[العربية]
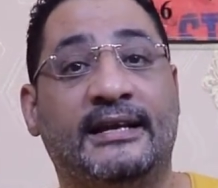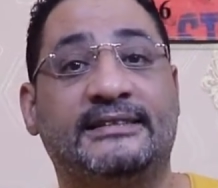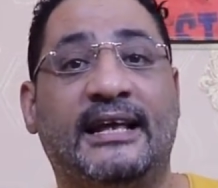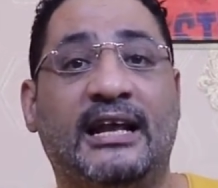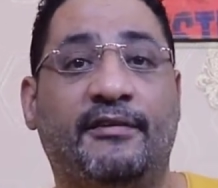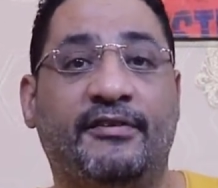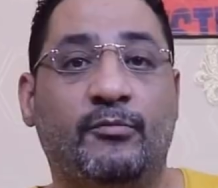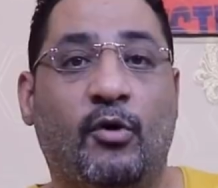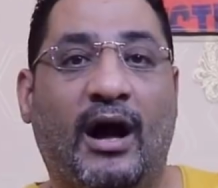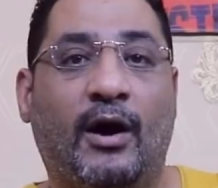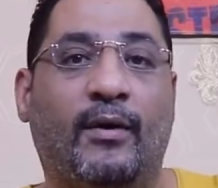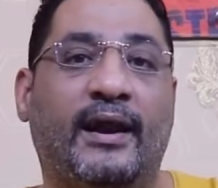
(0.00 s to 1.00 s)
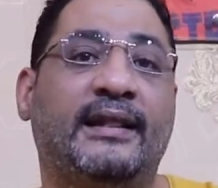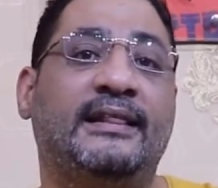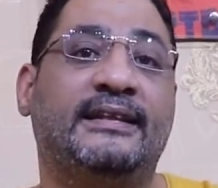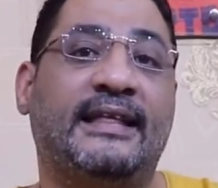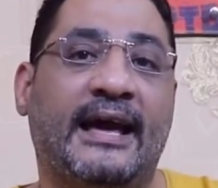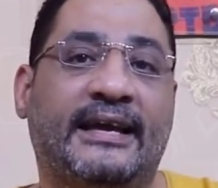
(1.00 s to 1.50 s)
لذلك في
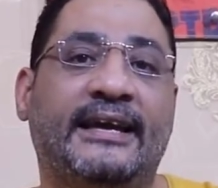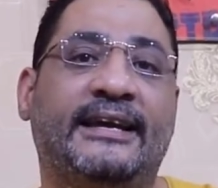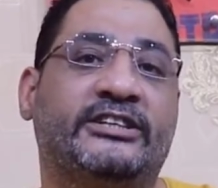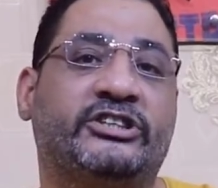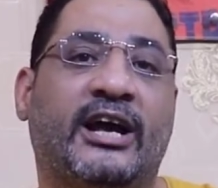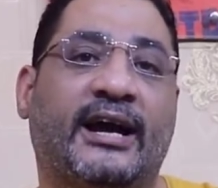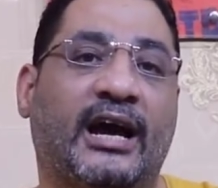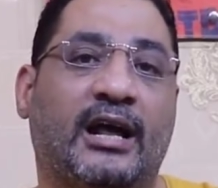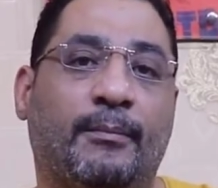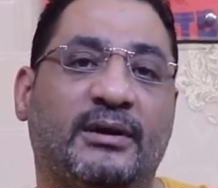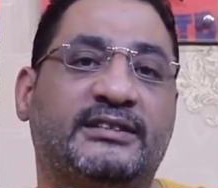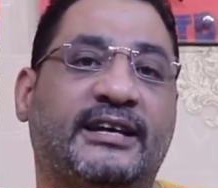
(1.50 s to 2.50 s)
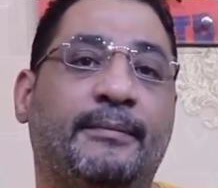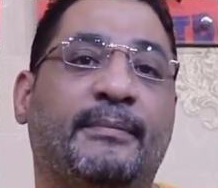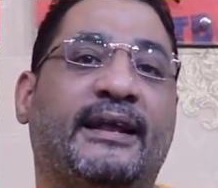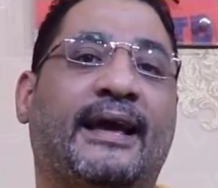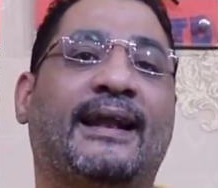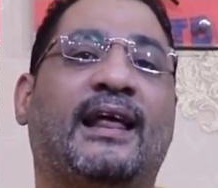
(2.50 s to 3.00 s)
محاولات لتأجيج الشارع المصري
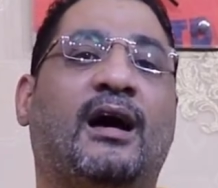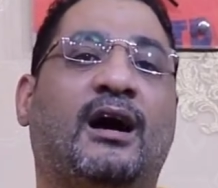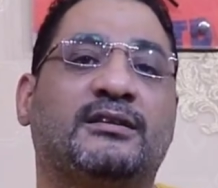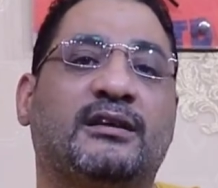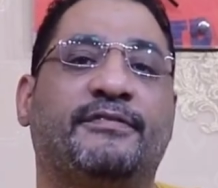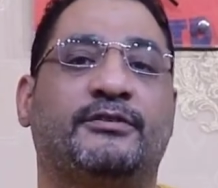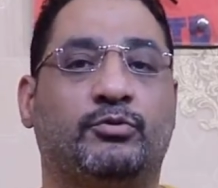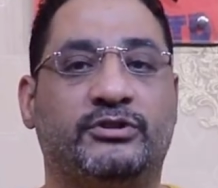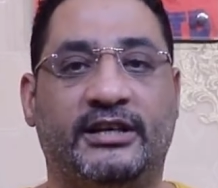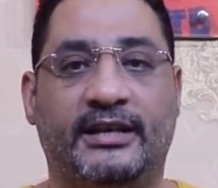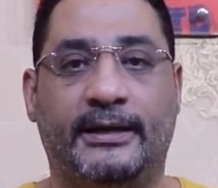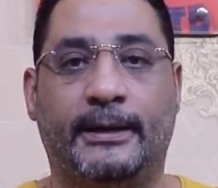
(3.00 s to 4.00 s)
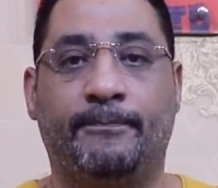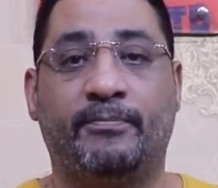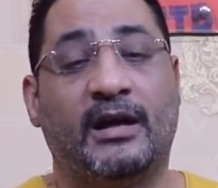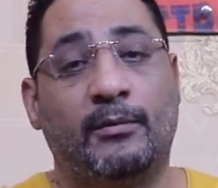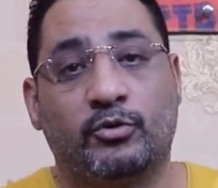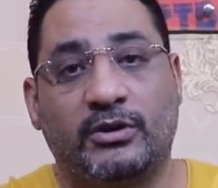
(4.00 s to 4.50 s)
من خلال عاطفته الدينية
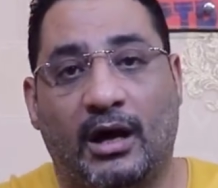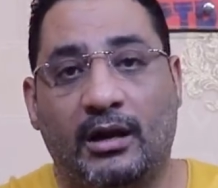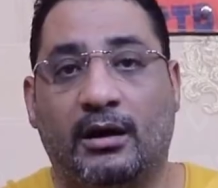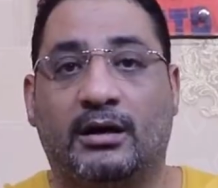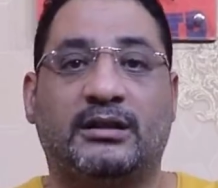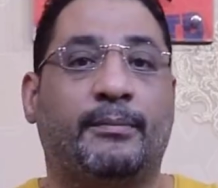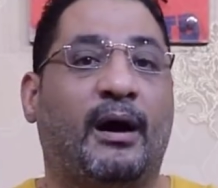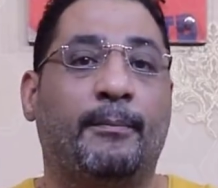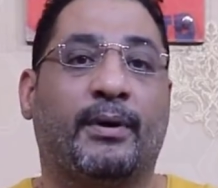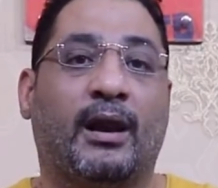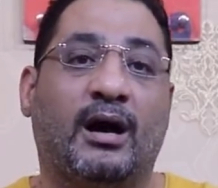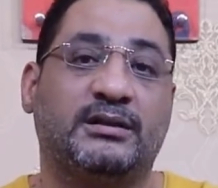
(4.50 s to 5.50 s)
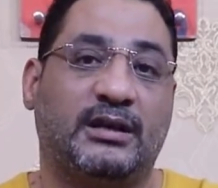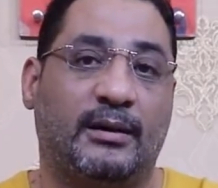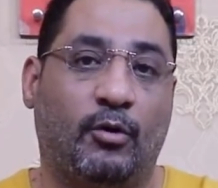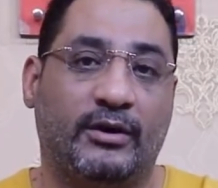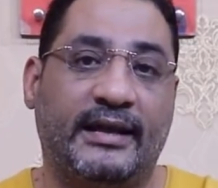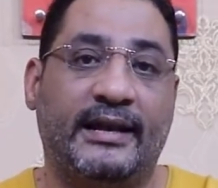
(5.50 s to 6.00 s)
المتعلقة طبعا بالأقصى
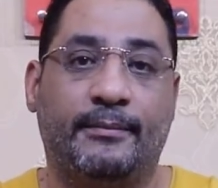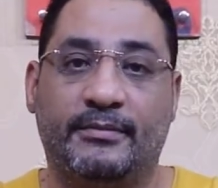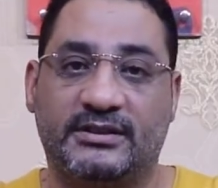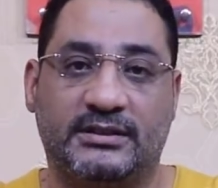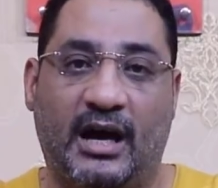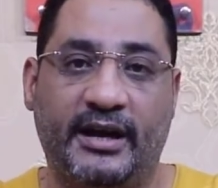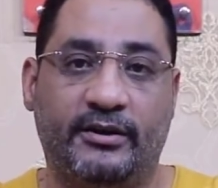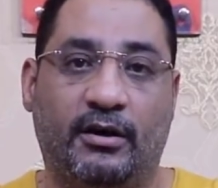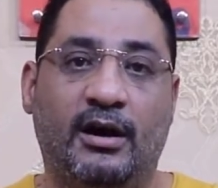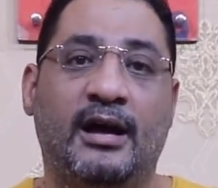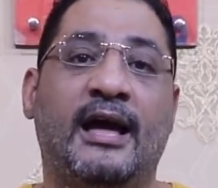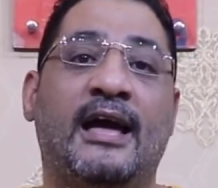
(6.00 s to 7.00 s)
المحتل من الصهاينة